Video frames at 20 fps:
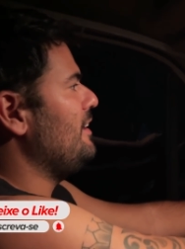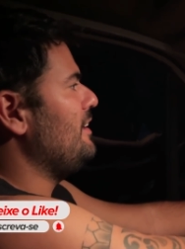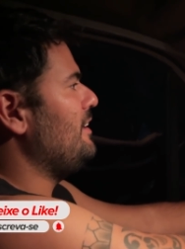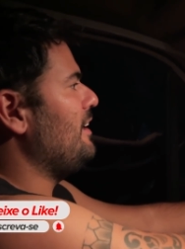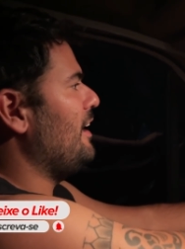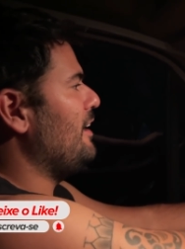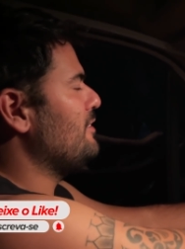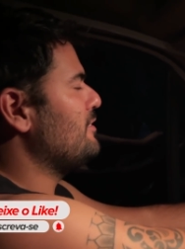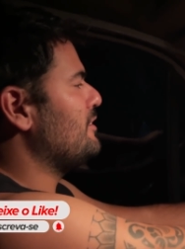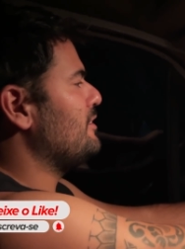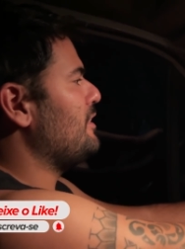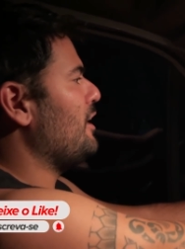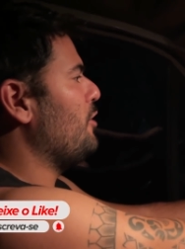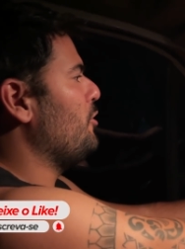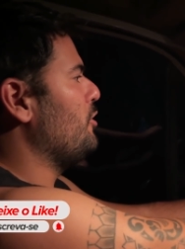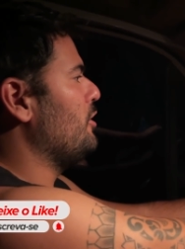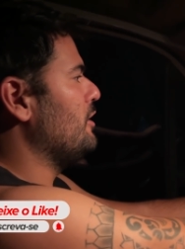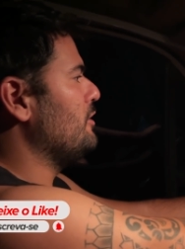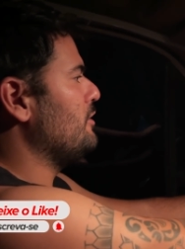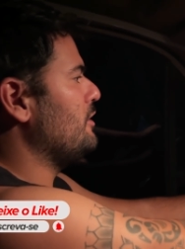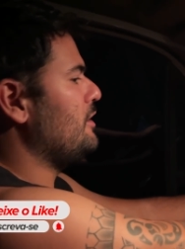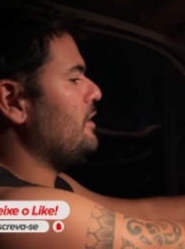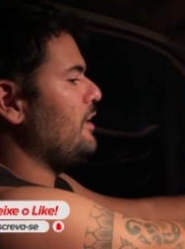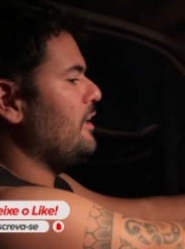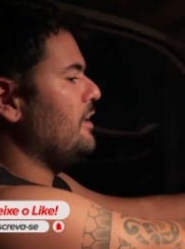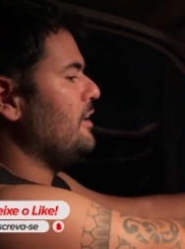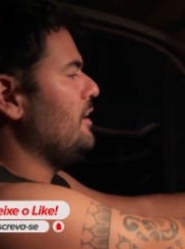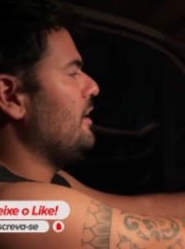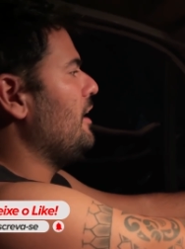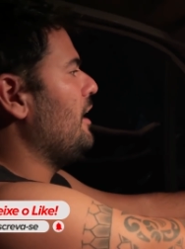E é isso que está rolando
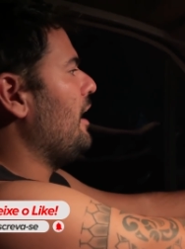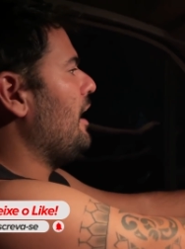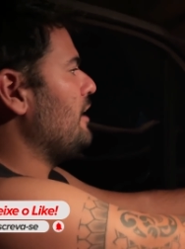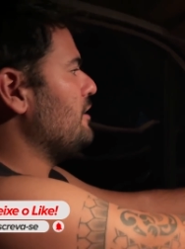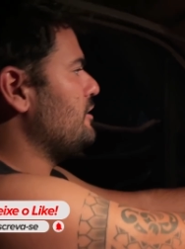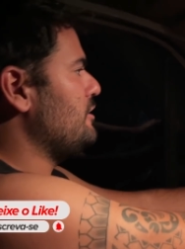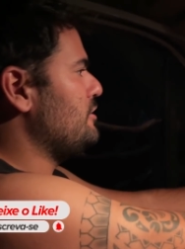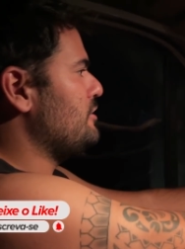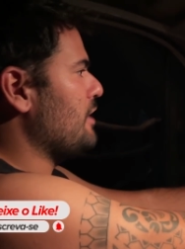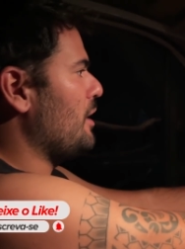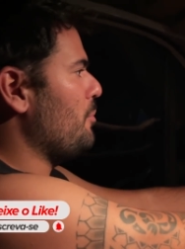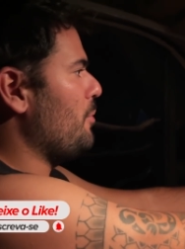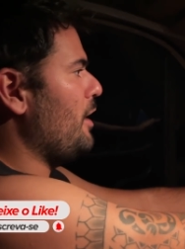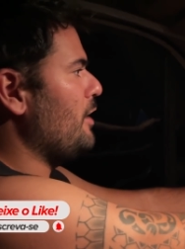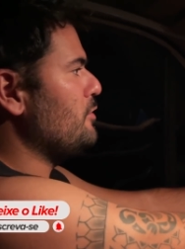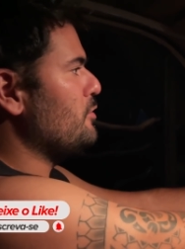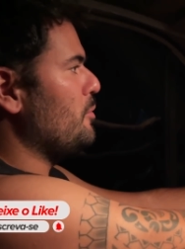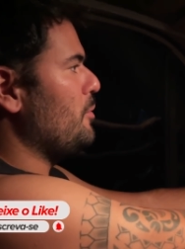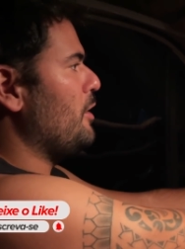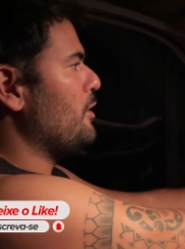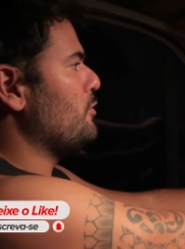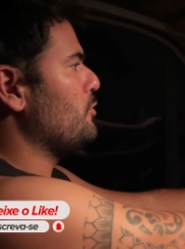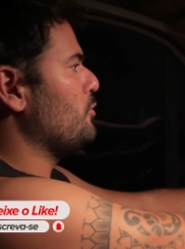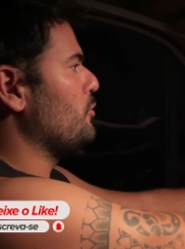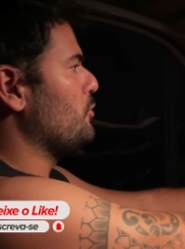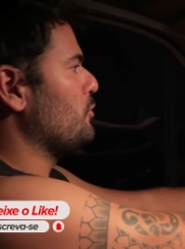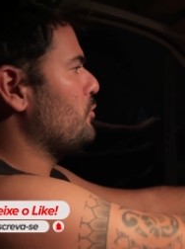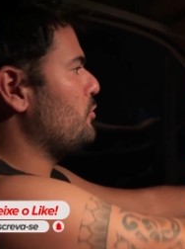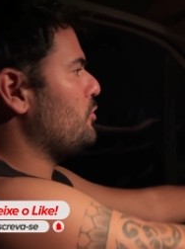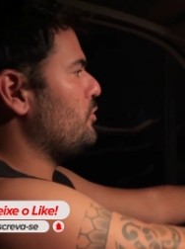aqui. A gente está mais ou menos
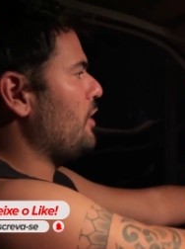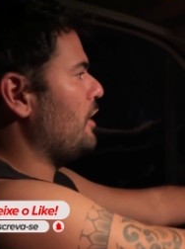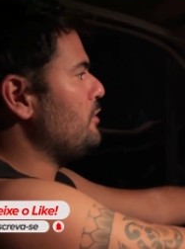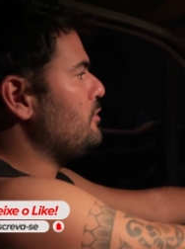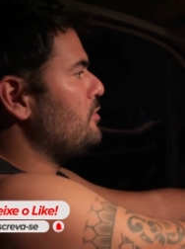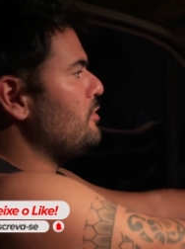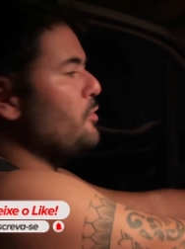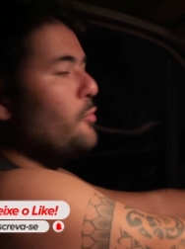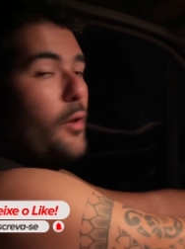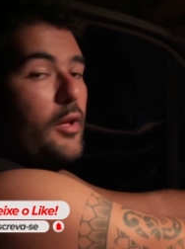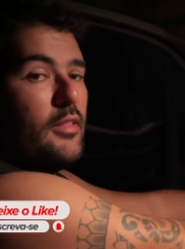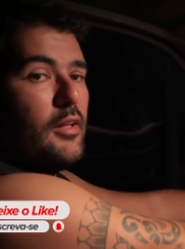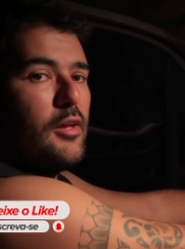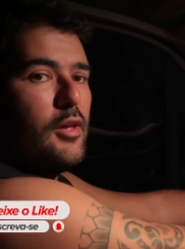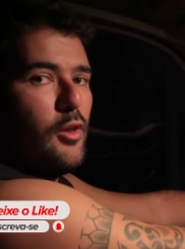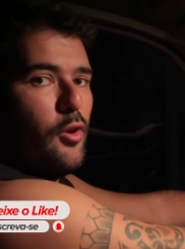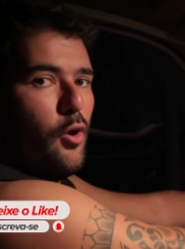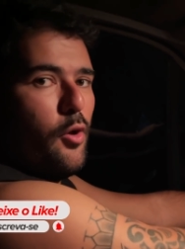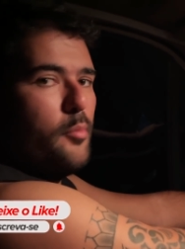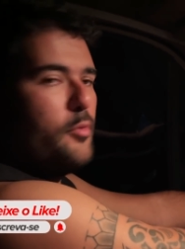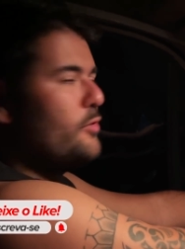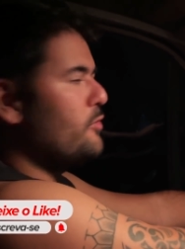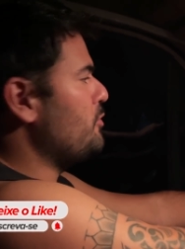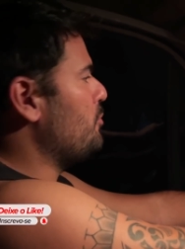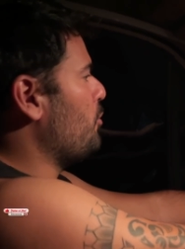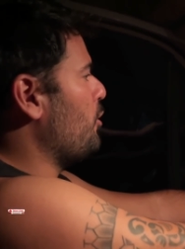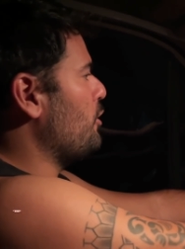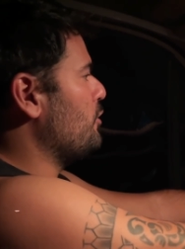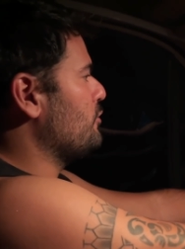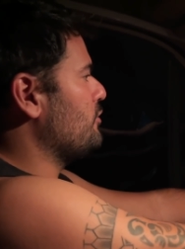uns 150 quilômetros de
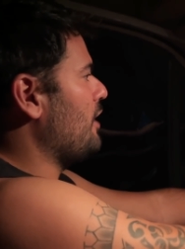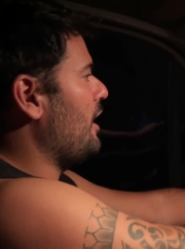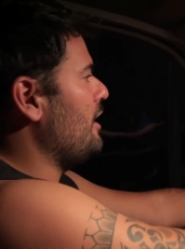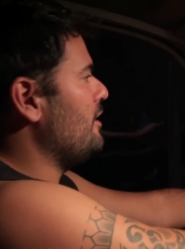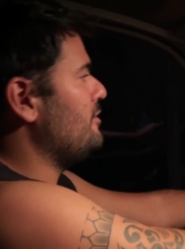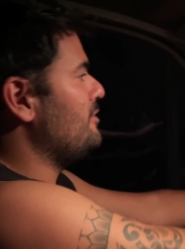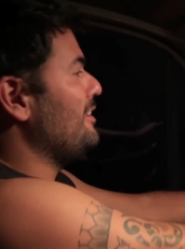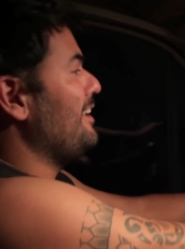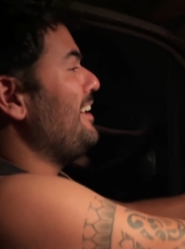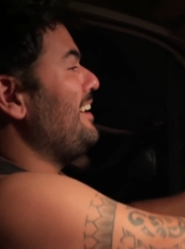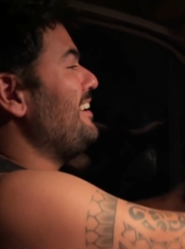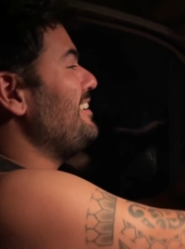Buenos Aires.